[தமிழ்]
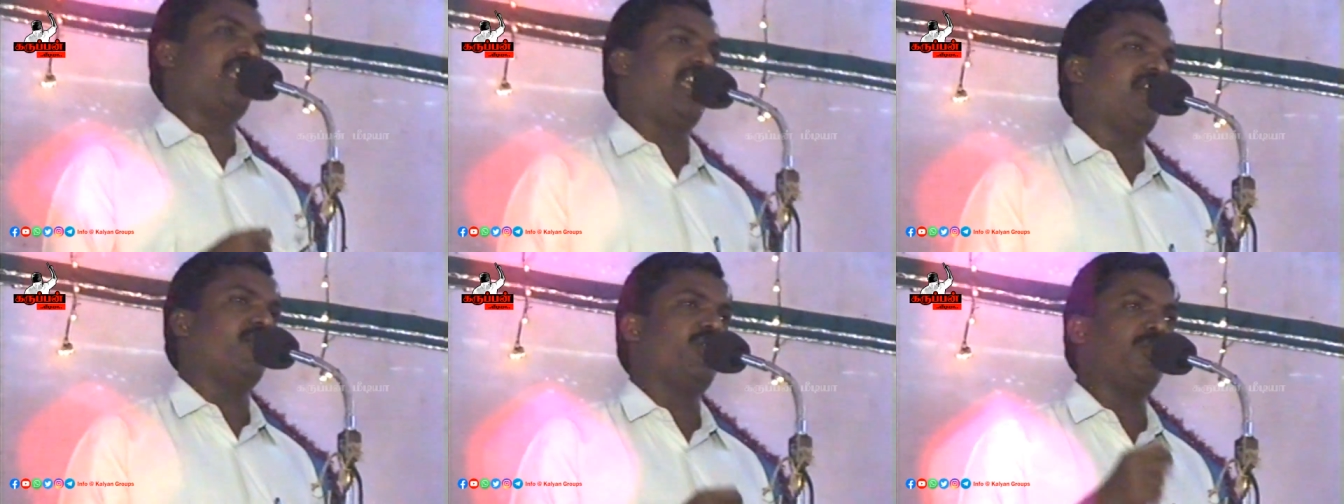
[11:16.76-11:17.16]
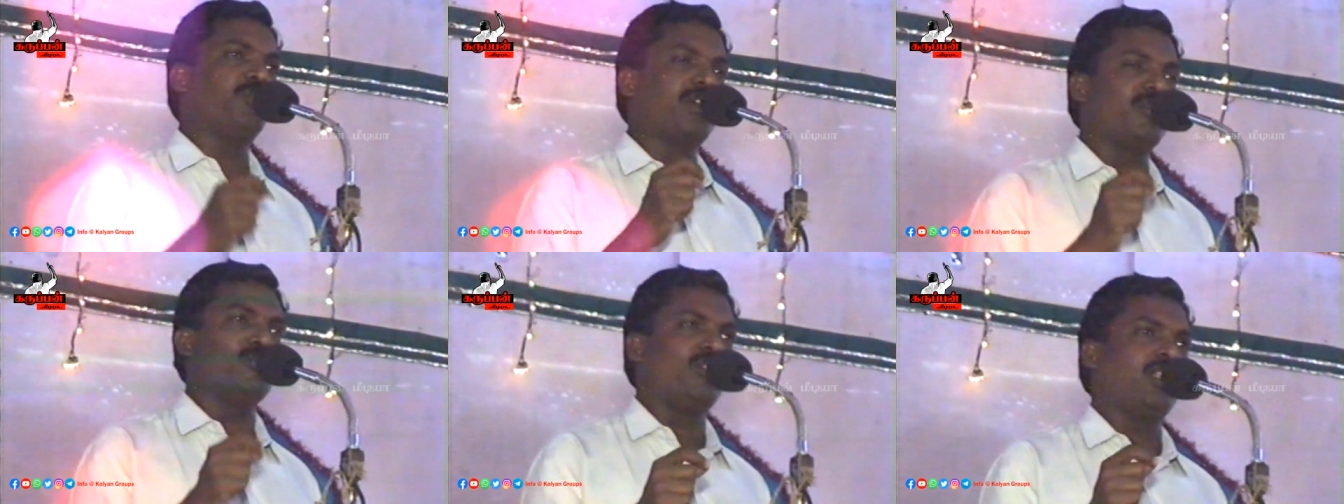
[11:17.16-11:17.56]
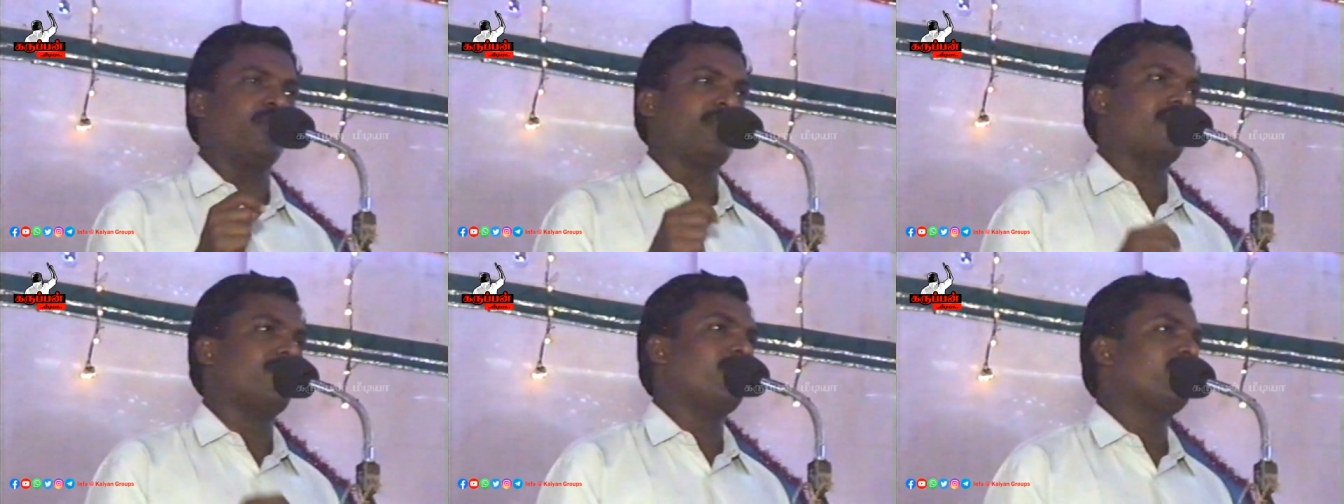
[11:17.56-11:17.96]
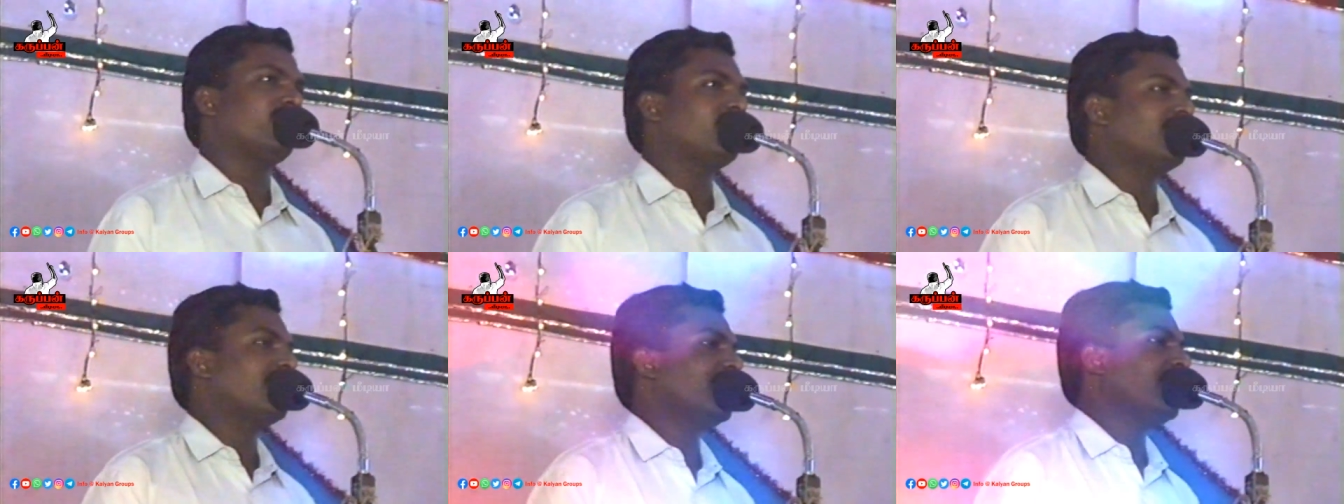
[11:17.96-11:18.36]
ஒரு பண்புள்ளவர்
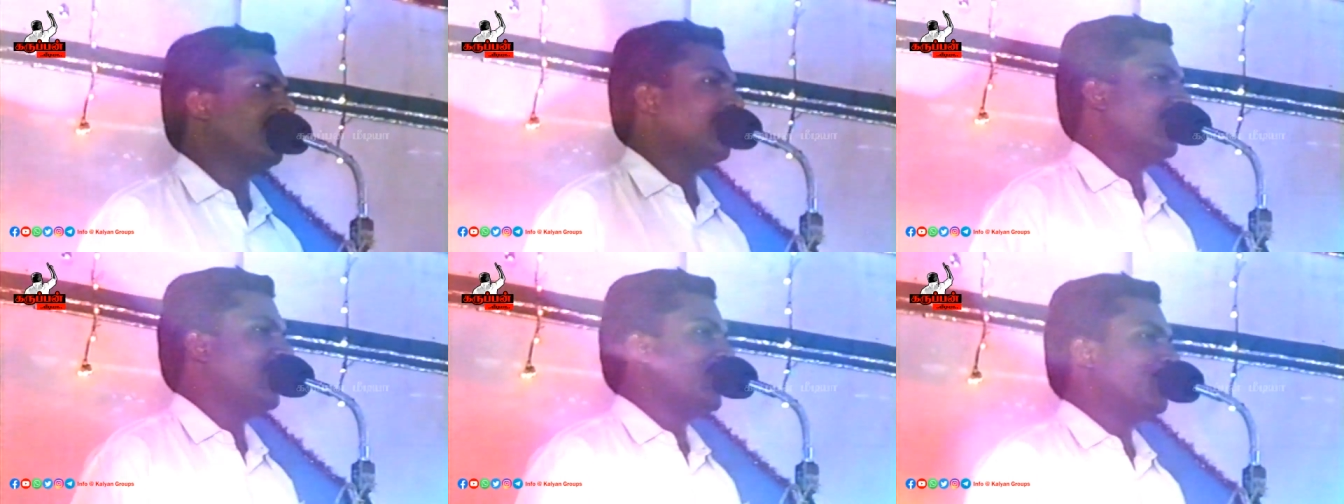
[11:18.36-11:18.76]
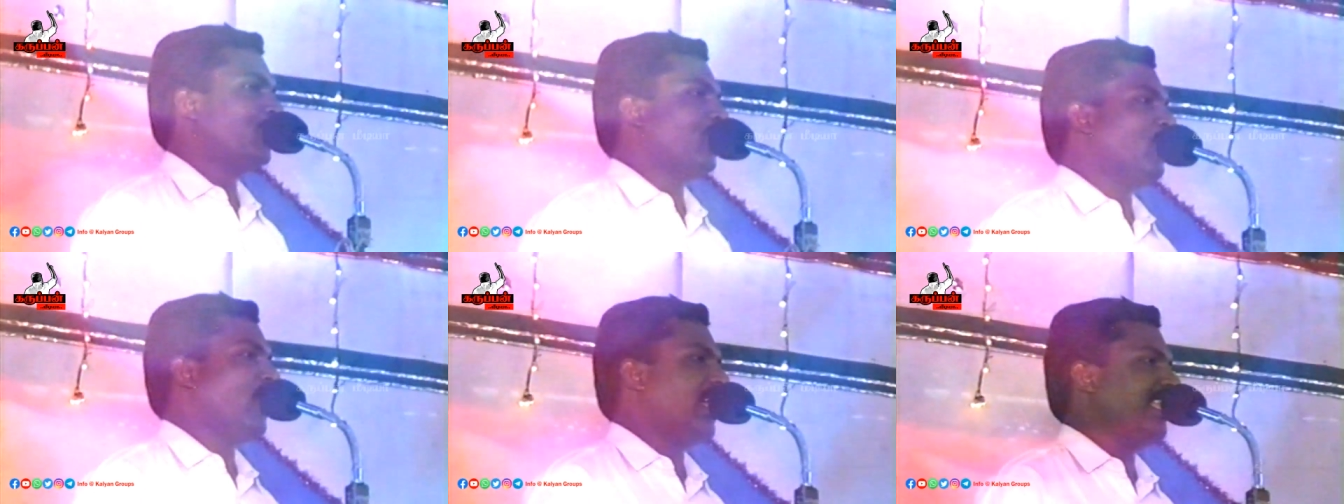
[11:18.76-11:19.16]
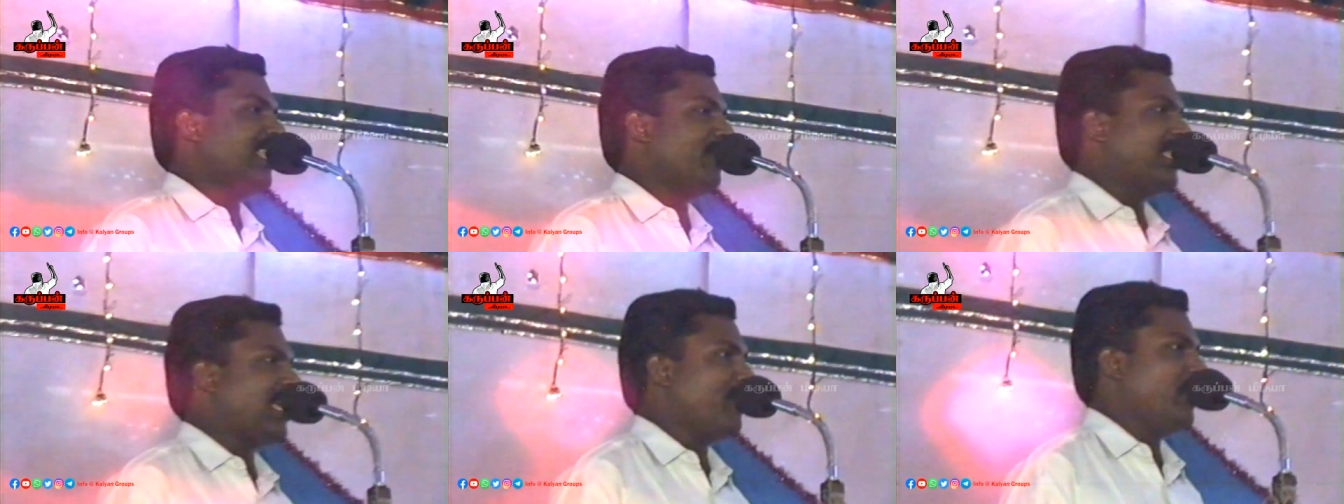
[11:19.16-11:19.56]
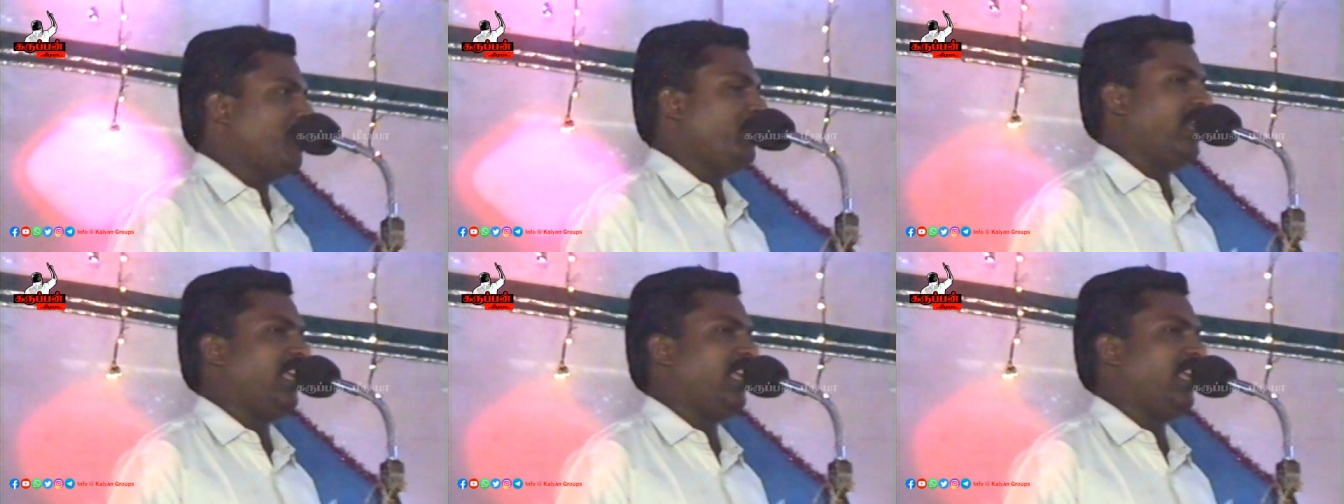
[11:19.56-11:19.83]
பொதுவாக நமது அமைப்பிலே